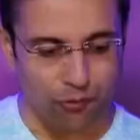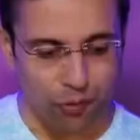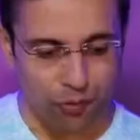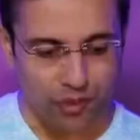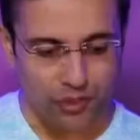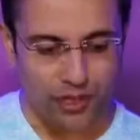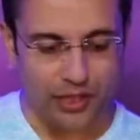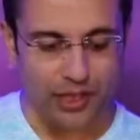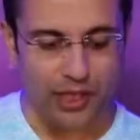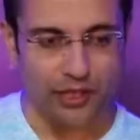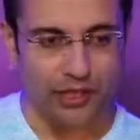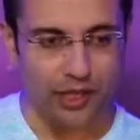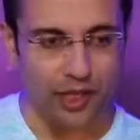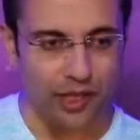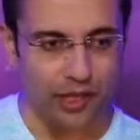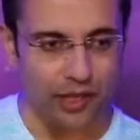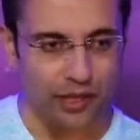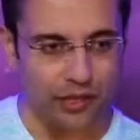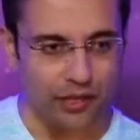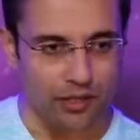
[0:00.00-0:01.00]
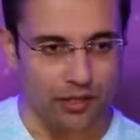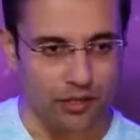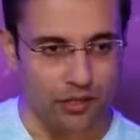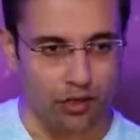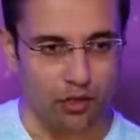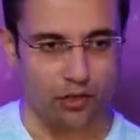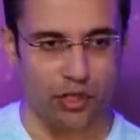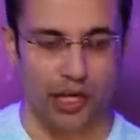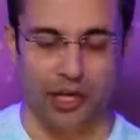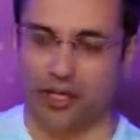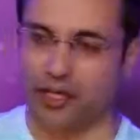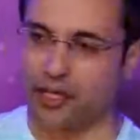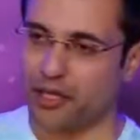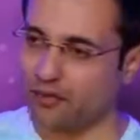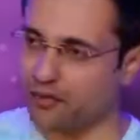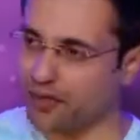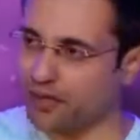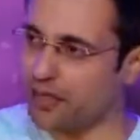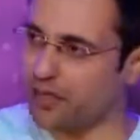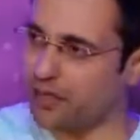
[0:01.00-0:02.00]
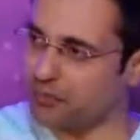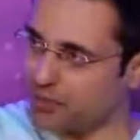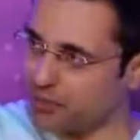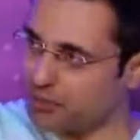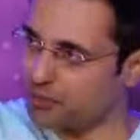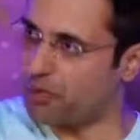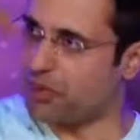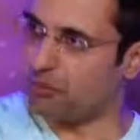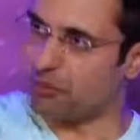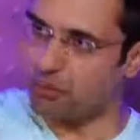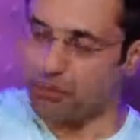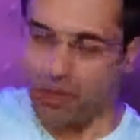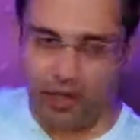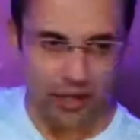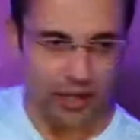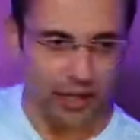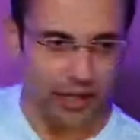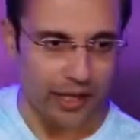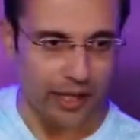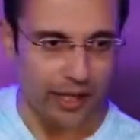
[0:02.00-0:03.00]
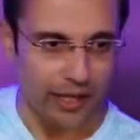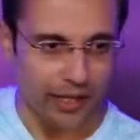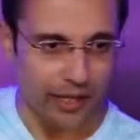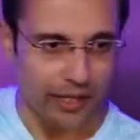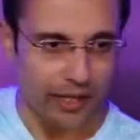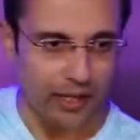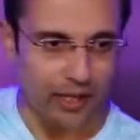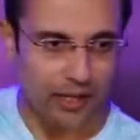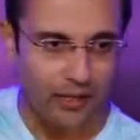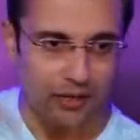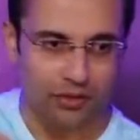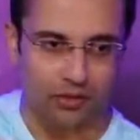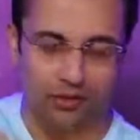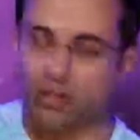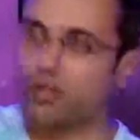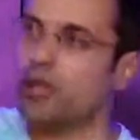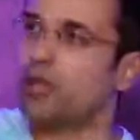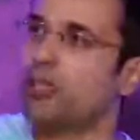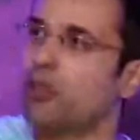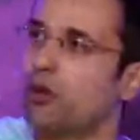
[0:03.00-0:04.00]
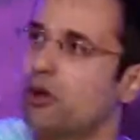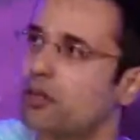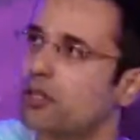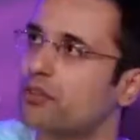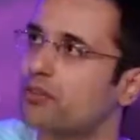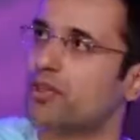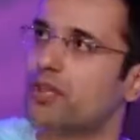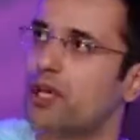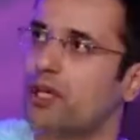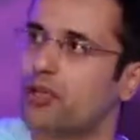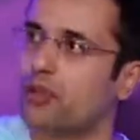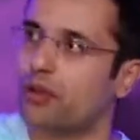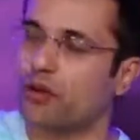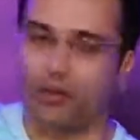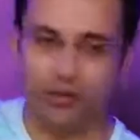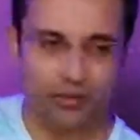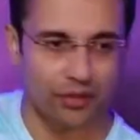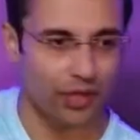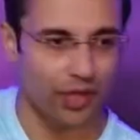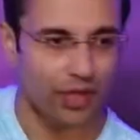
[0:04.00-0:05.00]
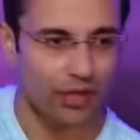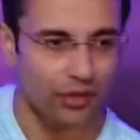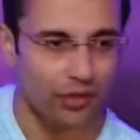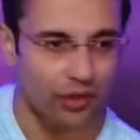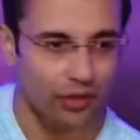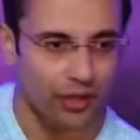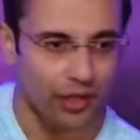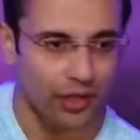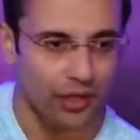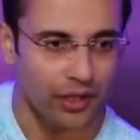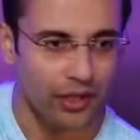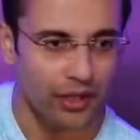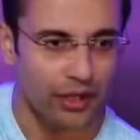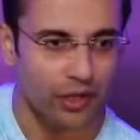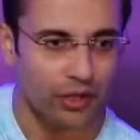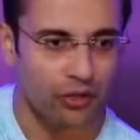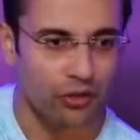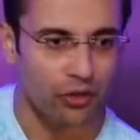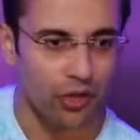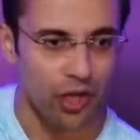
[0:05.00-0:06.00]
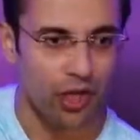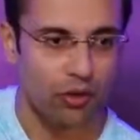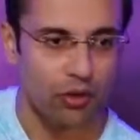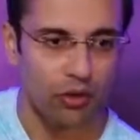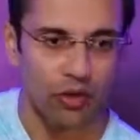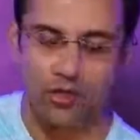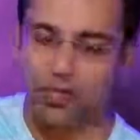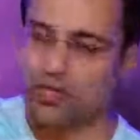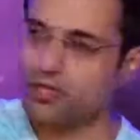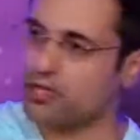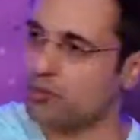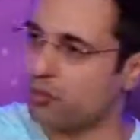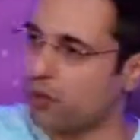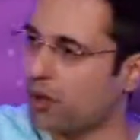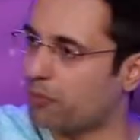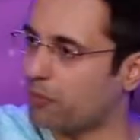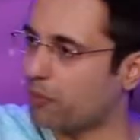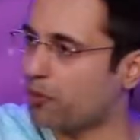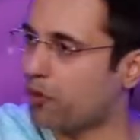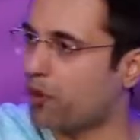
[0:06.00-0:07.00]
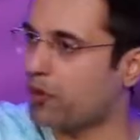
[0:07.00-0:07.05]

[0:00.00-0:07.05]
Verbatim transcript: फोकस ही यही था जो सारे घर वाले आपके दिमाग में भर रहे हैं सरकारी नौकरी सरकारी नौकरी सरकारी नौकरी तो क्या होगा जैसे ही वो आपको